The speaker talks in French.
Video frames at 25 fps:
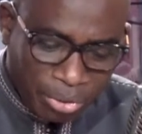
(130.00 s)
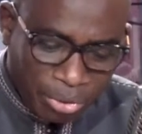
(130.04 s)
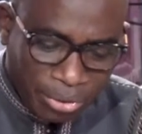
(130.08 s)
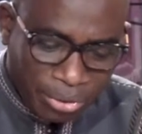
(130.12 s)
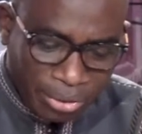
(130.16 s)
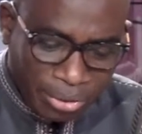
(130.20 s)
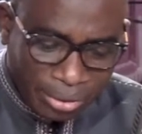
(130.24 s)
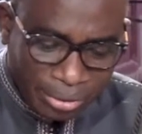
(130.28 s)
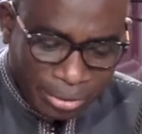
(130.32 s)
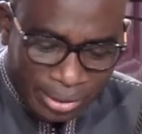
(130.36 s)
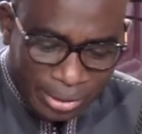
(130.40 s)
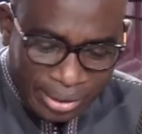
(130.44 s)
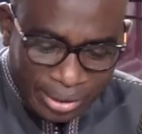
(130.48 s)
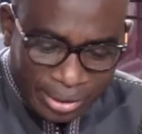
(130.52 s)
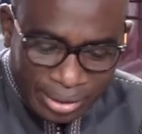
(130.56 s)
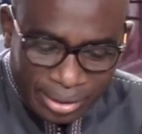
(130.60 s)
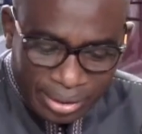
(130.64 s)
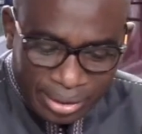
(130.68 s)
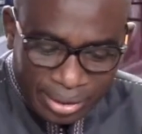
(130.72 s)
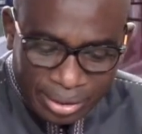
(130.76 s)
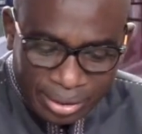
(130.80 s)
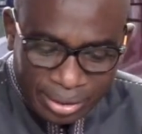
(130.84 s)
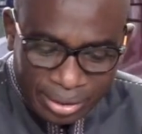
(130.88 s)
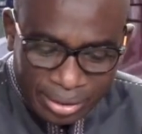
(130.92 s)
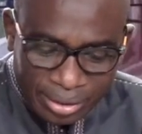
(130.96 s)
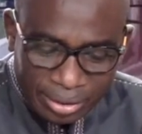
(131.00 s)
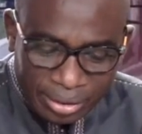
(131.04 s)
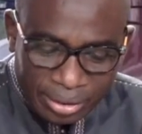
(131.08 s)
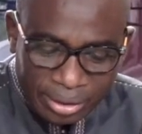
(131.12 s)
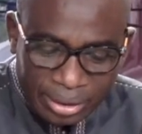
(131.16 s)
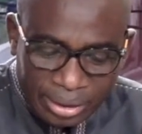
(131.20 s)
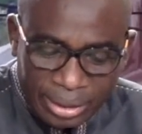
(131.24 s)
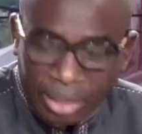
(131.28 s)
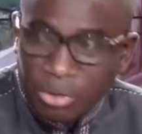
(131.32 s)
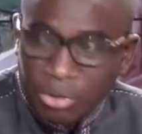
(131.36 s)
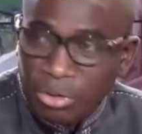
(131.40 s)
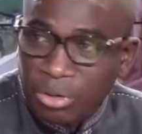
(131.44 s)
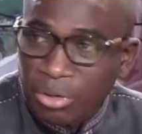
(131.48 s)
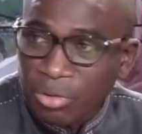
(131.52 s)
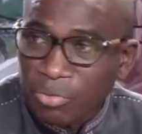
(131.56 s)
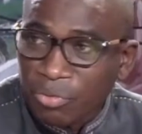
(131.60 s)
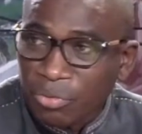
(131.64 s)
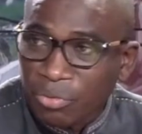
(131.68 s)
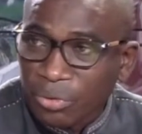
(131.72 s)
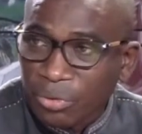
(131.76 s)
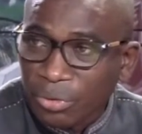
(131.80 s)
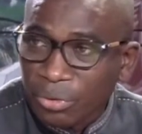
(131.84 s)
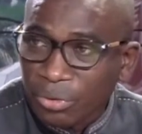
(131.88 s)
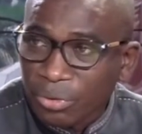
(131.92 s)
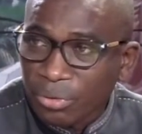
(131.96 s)
d'abord de
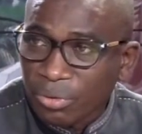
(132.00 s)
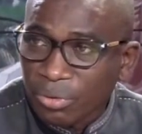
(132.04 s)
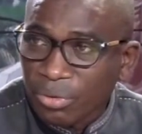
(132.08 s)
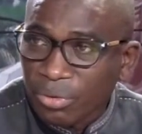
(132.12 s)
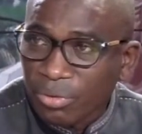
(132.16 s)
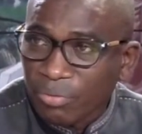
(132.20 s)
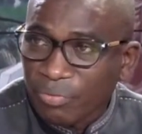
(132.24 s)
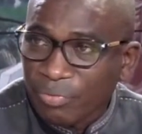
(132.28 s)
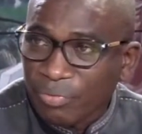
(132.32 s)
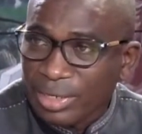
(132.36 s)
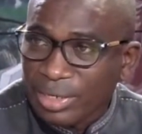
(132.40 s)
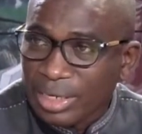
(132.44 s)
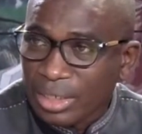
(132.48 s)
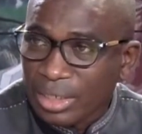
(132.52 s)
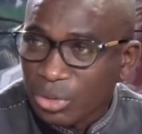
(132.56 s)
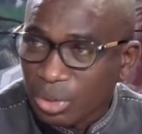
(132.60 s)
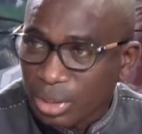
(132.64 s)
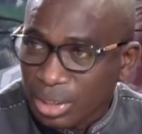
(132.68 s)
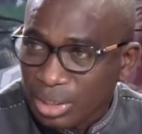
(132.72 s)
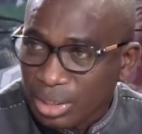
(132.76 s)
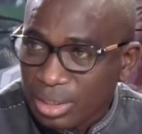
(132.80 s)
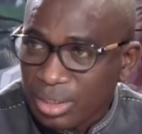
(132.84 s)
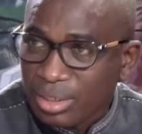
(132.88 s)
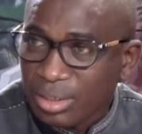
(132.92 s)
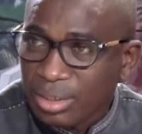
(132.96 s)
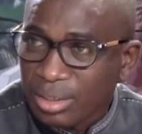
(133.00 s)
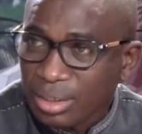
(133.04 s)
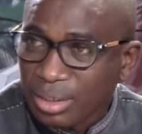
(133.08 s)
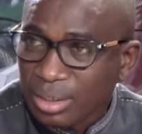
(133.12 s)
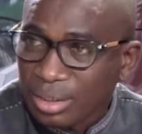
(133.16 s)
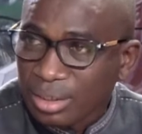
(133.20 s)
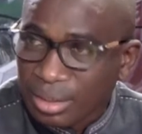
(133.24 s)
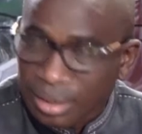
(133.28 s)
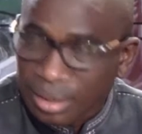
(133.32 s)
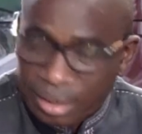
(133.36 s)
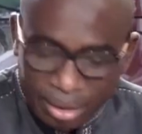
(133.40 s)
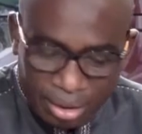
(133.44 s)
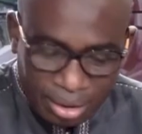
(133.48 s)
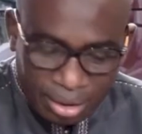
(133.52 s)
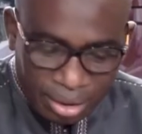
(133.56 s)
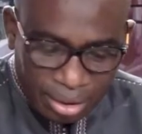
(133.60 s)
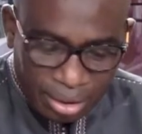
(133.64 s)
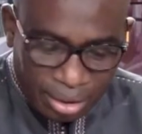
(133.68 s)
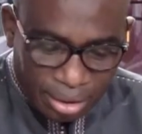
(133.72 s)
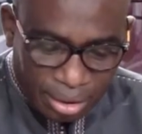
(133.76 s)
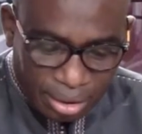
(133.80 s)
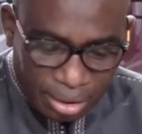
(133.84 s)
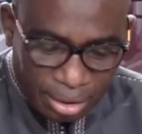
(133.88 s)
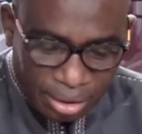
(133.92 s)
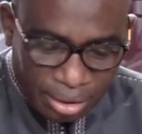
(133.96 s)
saluer vos fidèles auditeurs. Merci.
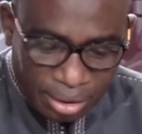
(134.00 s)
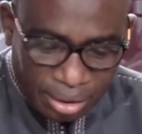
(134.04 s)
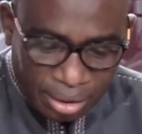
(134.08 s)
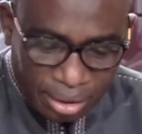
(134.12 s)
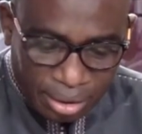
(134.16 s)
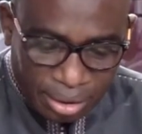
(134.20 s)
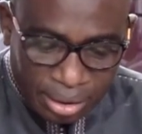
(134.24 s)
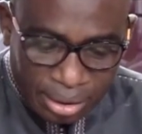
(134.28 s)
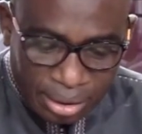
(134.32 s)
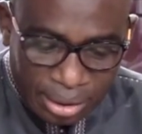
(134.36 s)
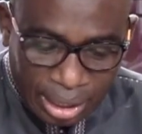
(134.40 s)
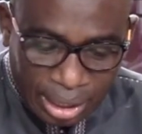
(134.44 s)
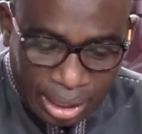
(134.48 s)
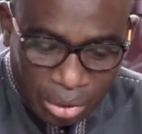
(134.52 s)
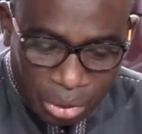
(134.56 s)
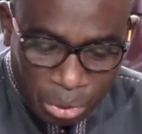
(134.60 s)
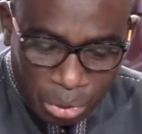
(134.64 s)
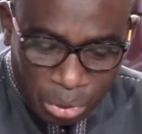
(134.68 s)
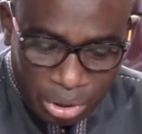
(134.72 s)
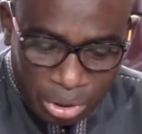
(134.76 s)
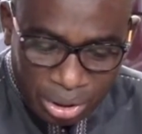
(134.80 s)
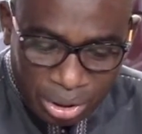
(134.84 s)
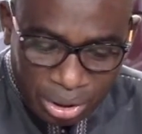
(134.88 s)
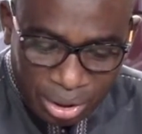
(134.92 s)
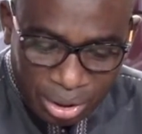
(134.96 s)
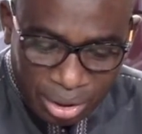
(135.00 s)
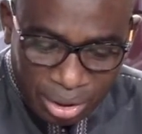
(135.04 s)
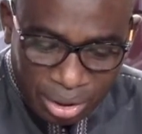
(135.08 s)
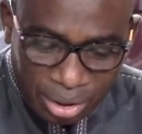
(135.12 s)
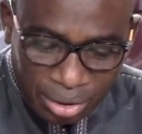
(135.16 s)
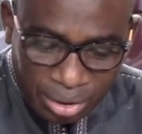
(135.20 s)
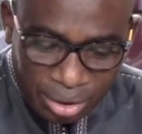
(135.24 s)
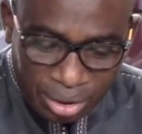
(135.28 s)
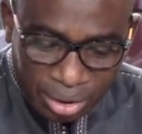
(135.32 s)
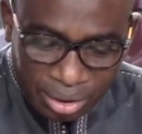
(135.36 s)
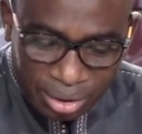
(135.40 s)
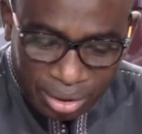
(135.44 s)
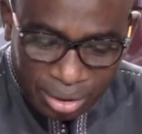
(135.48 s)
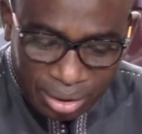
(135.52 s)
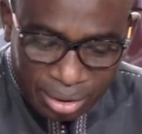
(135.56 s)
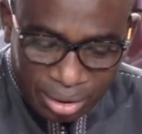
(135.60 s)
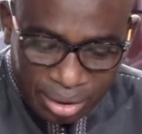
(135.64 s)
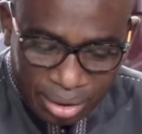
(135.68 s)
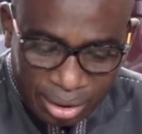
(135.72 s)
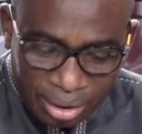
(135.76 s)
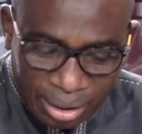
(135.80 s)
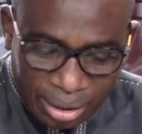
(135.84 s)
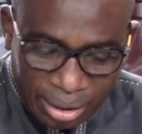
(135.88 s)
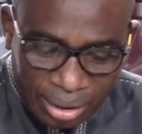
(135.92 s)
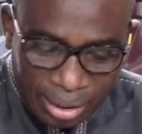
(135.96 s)
de saluer aussi
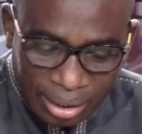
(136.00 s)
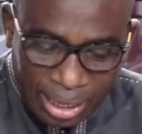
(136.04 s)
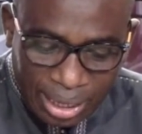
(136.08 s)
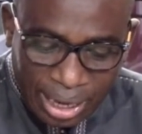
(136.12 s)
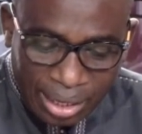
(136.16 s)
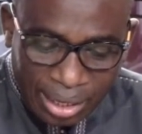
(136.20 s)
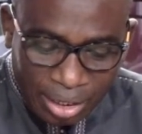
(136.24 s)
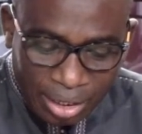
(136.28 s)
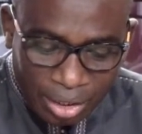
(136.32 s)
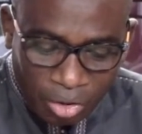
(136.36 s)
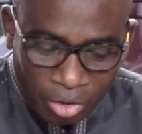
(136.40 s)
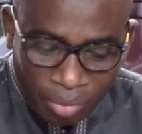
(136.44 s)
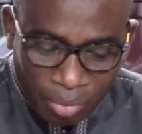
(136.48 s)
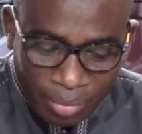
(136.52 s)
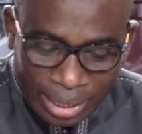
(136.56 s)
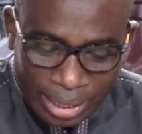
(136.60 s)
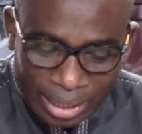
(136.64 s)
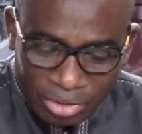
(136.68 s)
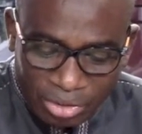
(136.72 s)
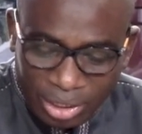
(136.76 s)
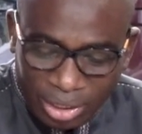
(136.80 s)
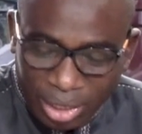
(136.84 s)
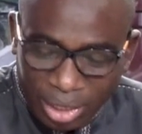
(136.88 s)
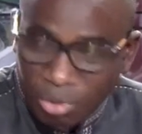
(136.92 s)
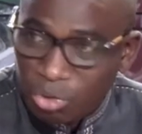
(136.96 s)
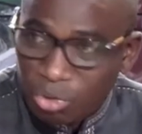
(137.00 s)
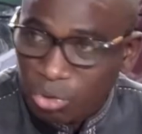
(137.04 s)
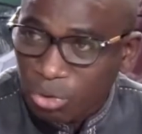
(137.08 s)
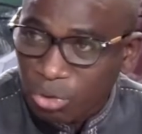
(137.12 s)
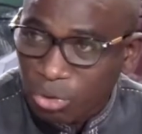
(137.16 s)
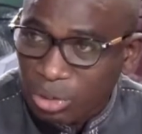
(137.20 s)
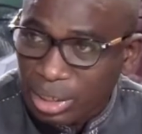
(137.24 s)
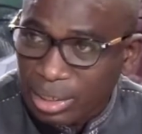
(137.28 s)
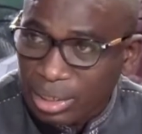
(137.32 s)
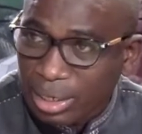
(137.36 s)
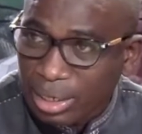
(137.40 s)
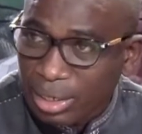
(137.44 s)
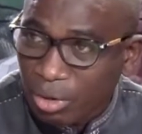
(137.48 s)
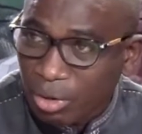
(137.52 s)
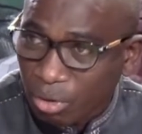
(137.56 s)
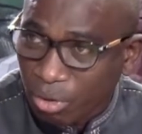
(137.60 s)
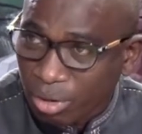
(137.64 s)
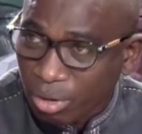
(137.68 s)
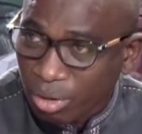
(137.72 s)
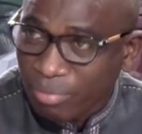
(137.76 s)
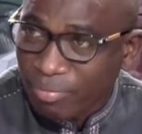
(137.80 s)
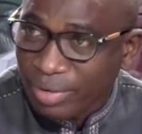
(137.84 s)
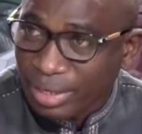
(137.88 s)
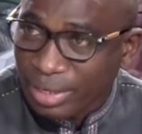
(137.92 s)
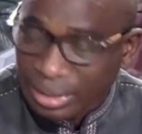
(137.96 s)
et de rendre un hommage à nos autorités de
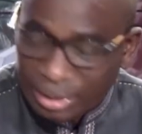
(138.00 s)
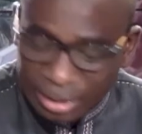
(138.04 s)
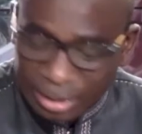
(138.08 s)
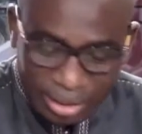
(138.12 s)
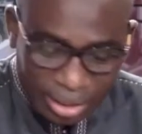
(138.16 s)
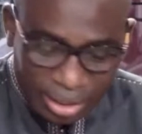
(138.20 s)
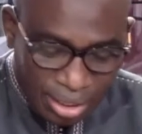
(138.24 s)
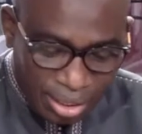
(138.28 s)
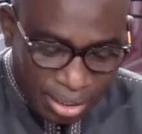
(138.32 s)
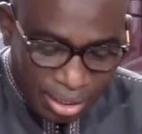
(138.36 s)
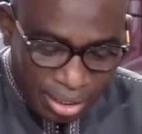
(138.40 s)
l'OMS